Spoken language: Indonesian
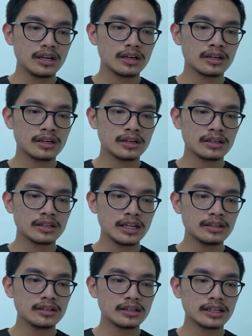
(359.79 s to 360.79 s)
uh,
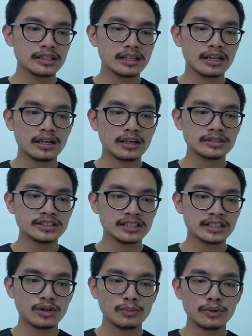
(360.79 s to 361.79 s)
dan kita
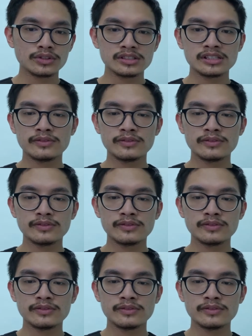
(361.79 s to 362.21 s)
catat komposisi